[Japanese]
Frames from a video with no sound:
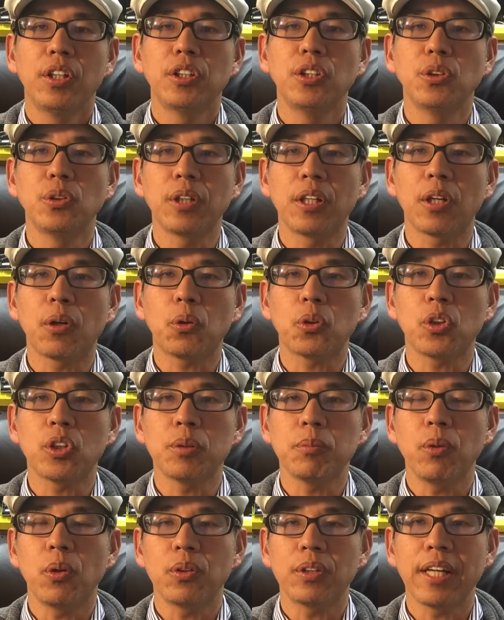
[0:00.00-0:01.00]
いうようなこと
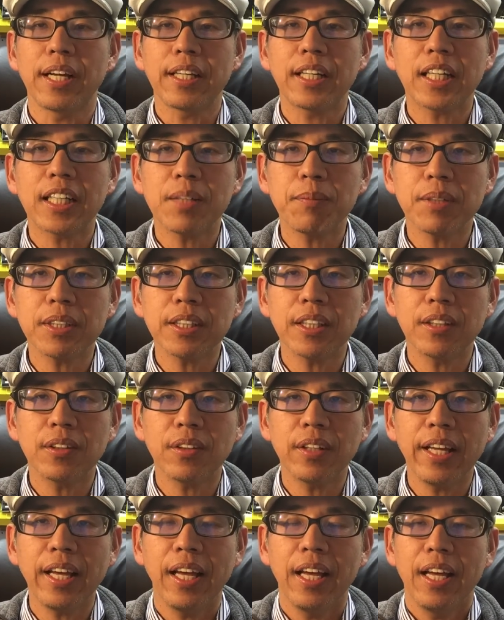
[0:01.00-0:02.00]
にもなりかねません
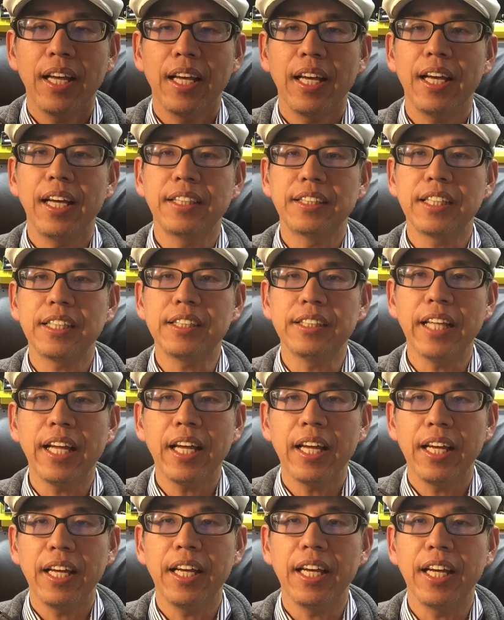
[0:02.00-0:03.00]
ので、えー、ぜひね、
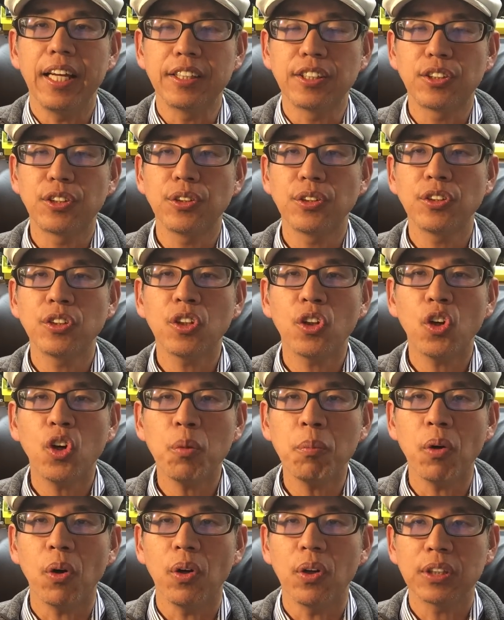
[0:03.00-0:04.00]
えー、ツールの
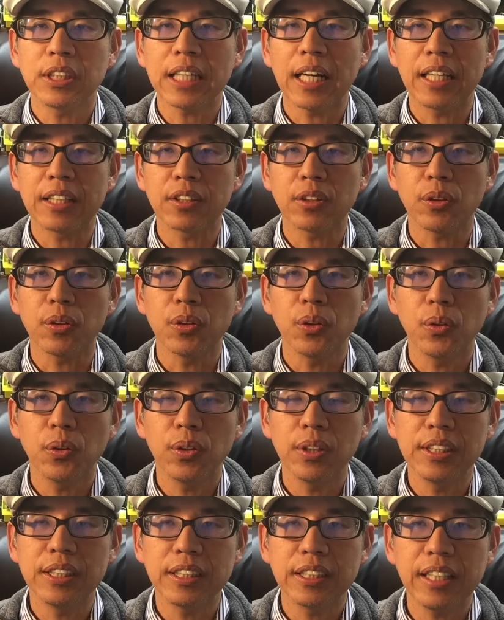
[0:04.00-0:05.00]
方もちゃんと
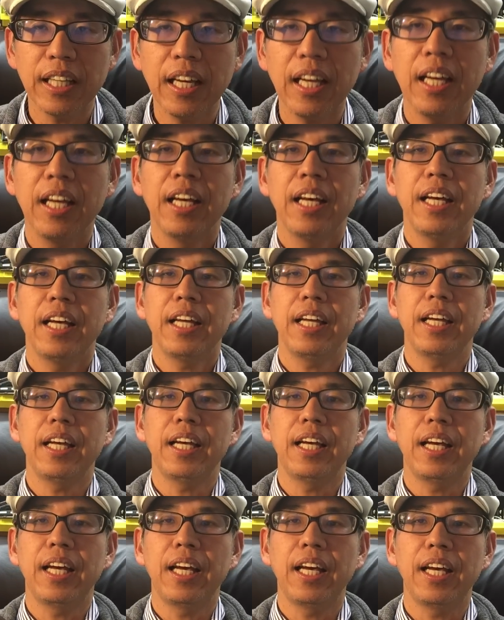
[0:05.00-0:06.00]
用意して、
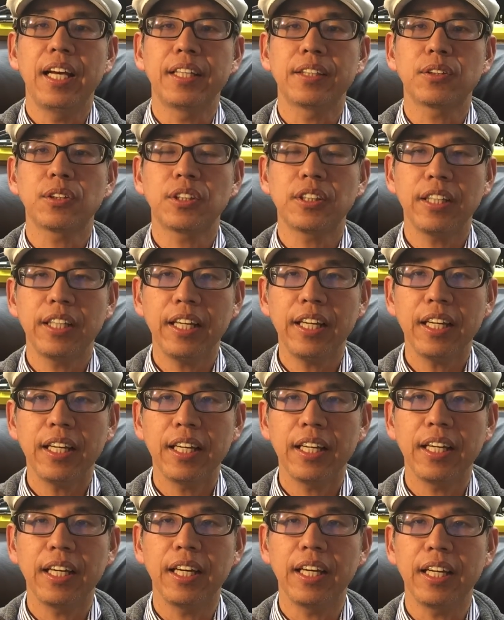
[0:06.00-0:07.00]
えー、そしてね、
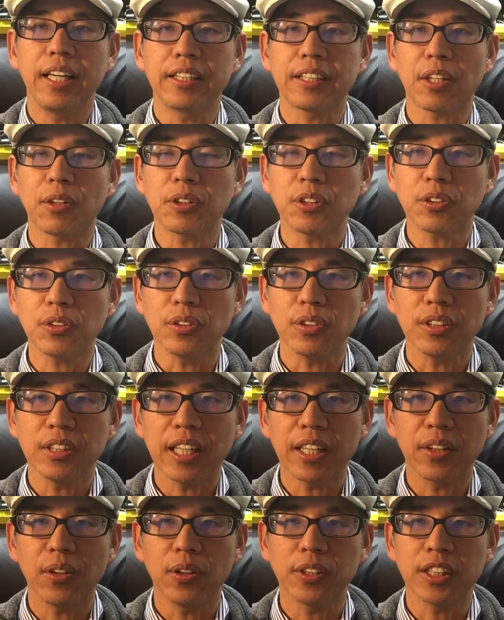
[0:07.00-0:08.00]
えー、楽しく
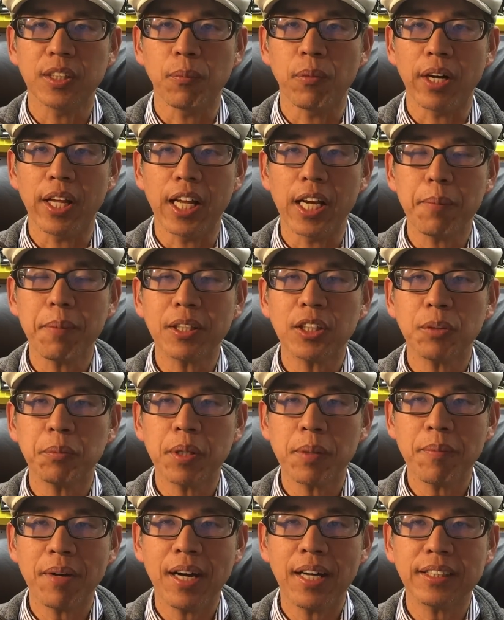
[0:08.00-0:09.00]
作業してもらえればと思
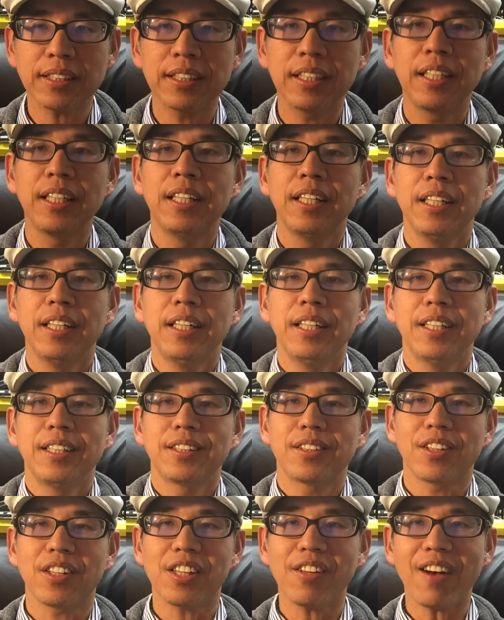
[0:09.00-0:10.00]
います。
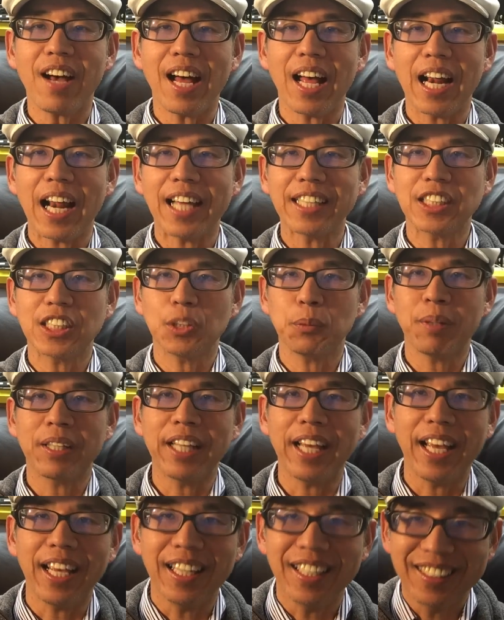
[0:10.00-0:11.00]
それでは来週ま
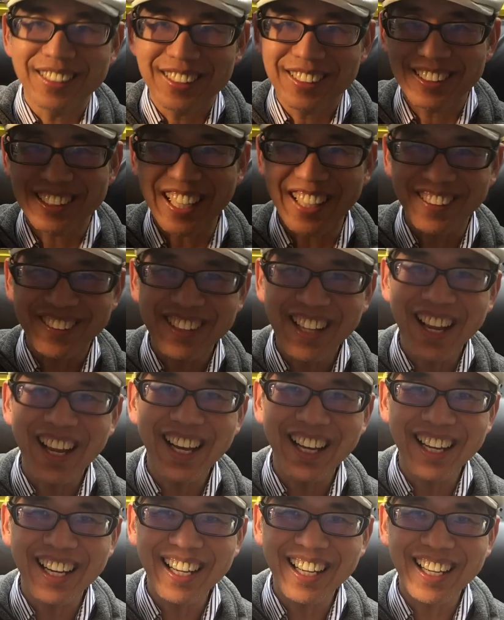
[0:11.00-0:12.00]
でさような
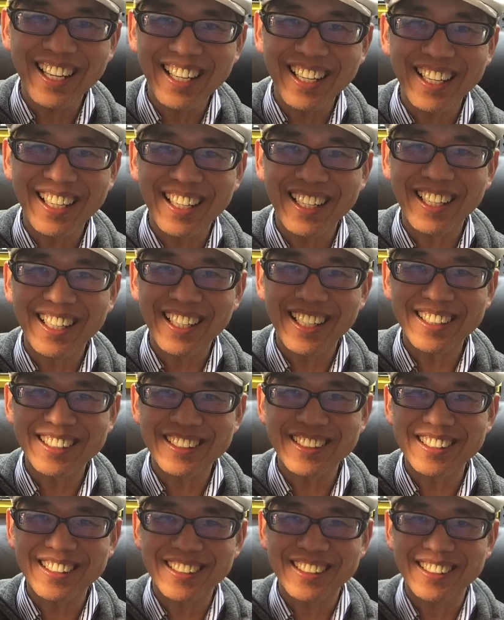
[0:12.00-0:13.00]

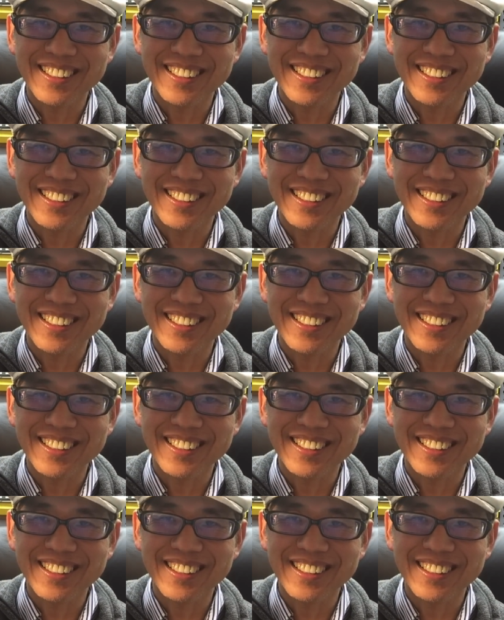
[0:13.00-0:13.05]
ら